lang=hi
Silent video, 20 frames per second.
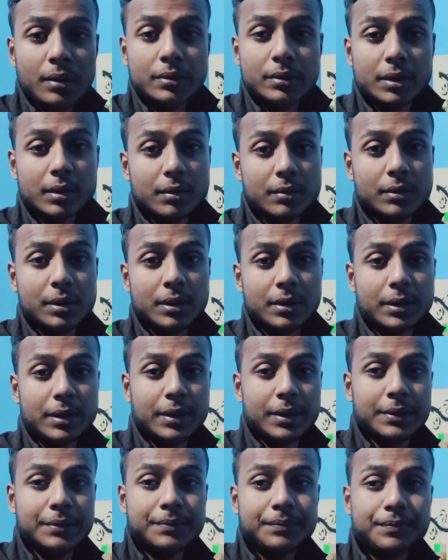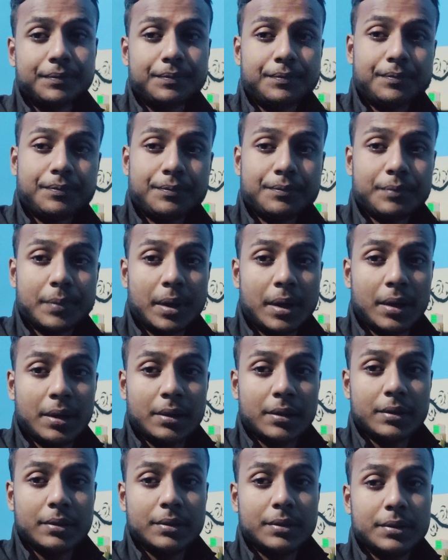चलो चलते
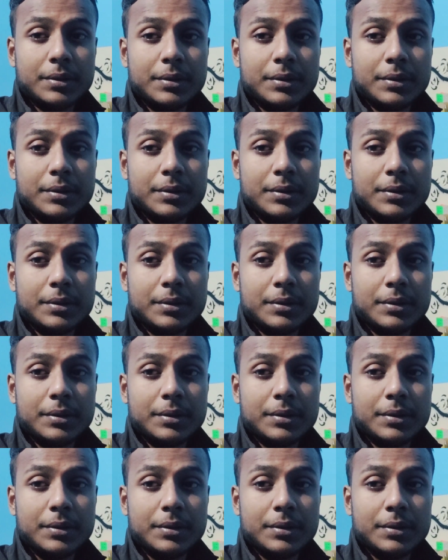पार्क